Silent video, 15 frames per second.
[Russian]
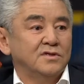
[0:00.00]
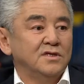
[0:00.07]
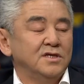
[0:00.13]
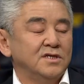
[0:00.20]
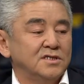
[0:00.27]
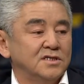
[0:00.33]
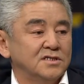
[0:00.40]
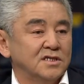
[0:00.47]

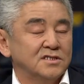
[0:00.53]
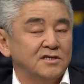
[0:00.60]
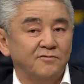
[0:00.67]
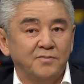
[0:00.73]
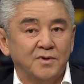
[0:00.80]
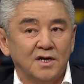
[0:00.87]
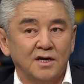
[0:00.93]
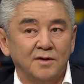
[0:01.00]
Нынешний состав
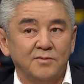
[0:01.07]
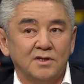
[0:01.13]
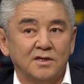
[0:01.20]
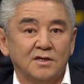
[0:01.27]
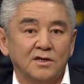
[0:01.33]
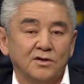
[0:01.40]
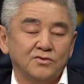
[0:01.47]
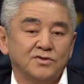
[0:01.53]

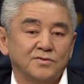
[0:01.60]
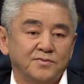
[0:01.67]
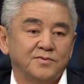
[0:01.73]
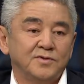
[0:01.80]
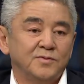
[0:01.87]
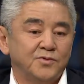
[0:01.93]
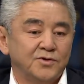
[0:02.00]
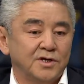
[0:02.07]
парламента, я уже
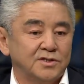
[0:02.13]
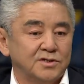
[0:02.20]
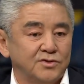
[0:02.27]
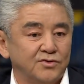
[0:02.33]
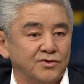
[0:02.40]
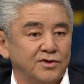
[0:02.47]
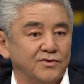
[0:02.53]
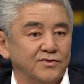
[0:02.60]
депутат
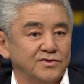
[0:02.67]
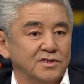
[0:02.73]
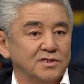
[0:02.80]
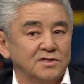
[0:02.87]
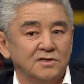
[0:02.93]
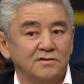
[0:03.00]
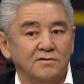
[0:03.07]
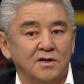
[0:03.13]
четвертого
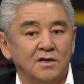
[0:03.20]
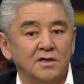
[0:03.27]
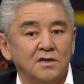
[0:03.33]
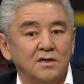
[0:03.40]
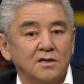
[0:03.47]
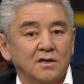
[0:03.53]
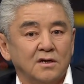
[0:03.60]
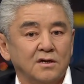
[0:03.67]
созыва,
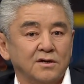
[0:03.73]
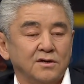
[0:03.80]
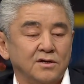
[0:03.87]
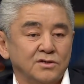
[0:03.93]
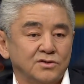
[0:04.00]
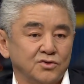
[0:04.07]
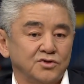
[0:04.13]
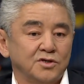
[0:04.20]
а,
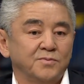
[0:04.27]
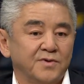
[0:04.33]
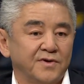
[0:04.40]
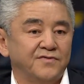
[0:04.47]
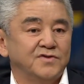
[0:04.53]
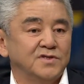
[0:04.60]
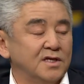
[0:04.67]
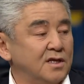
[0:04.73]
есть очень
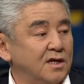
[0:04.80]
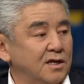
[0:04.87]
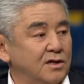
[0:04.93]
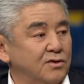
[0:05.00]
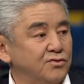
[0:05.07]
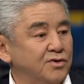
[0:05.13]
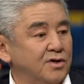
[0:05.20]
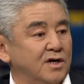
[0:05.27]
профессиональные
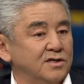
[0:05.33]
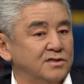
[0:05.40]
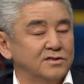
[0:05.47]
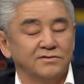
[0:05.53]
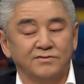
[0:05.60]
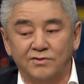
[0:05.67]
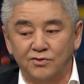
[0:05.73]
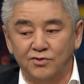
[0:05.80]
люди, каждый в
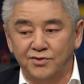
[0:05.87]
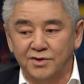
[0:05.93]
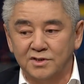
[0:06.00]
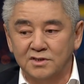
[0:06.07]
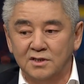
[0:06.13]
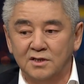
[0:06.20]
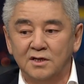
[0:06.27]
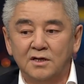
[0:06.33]
своей
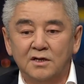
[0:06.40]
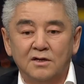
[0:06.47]
отрасли.